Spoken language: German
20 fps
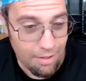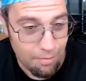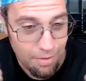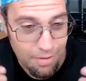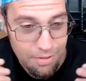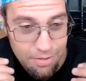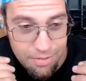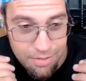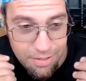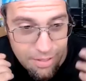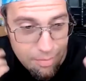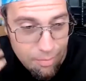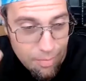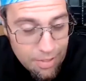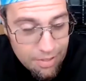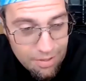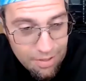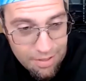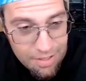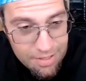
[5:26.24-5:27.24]
was weiß ich,
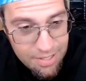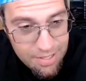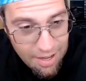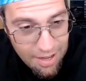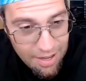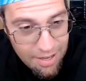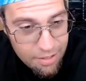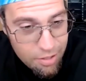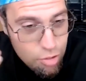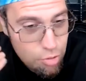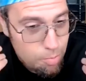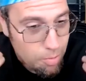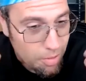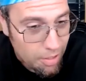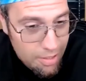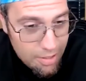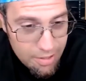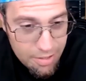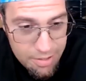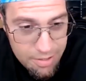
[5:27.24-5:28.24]
miteinander teilen,
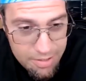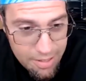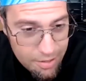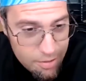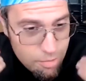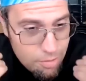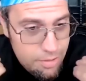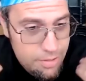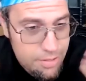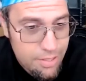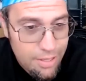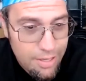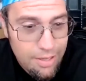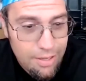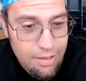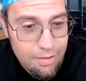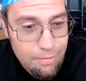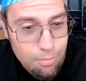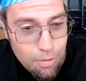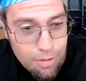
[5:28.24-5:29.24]
Gespräche,
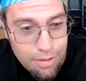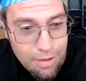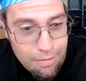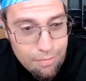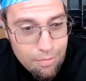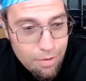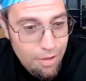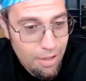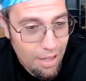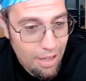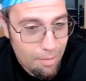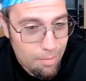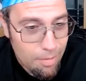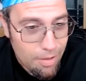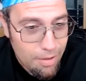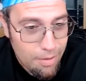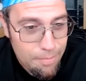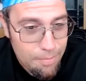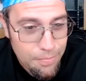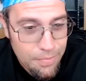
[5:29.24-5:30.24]
Sexualität, whatever,
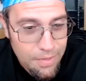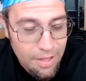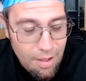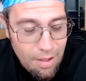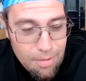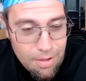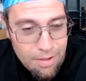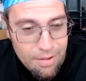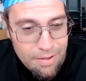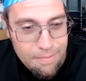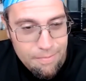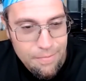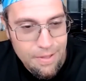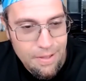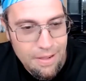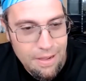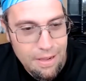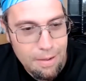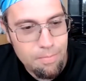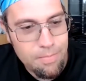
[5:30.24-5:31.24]
aber, aber
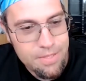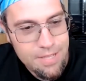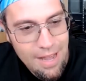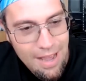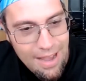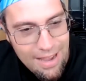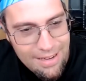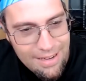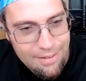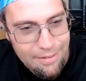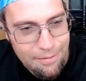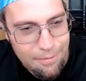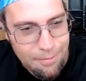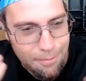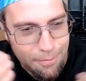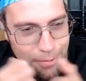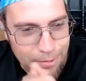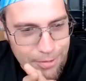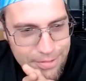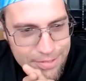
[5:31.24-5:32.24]
eben
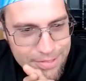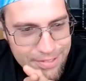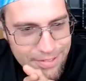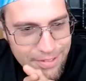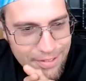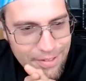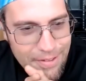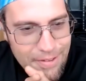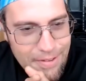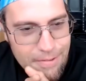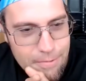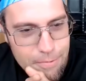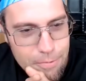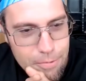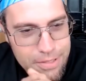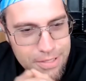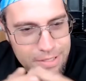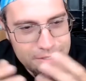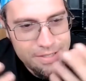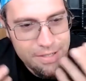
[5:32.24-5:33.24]
teilen und
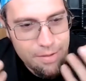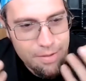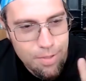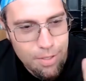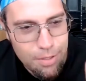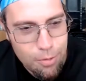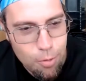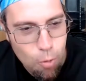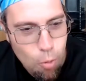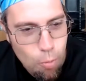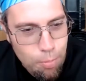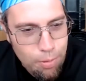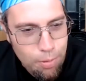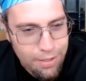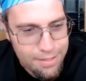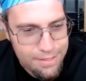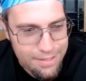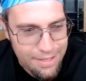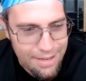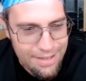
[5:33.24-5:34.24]
nur die simple
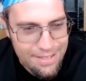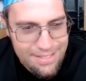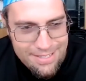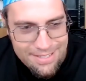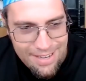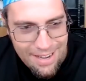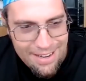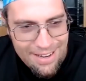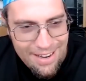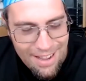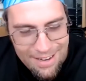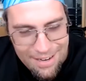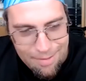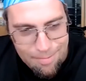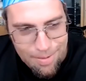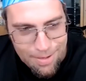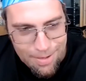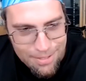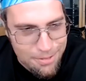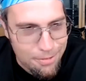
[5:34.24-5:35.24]
Kopräsenz einer
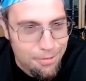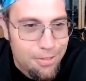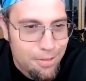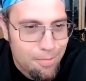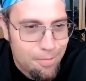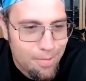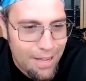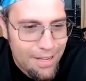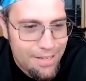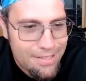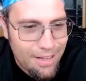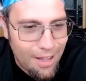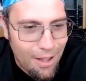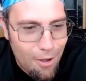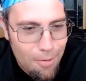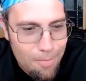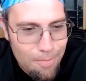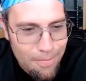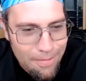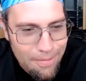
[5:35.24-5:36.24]
anderen Person im gleichen
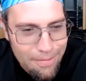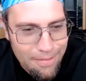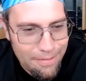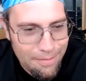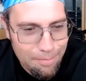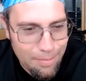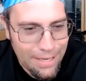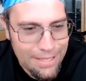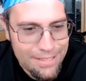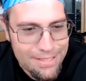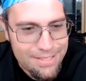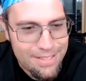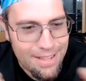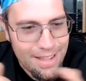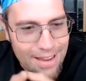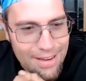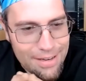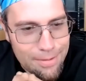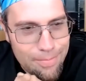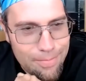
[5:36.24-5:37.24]
Raum äh, bringt das ja
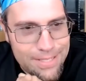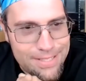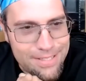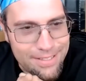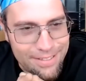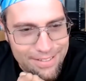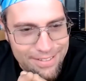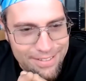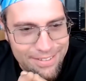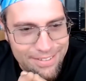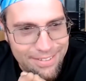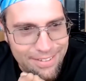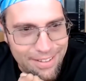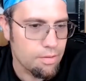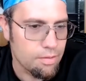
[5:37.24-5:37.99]
gar nicht mit sich.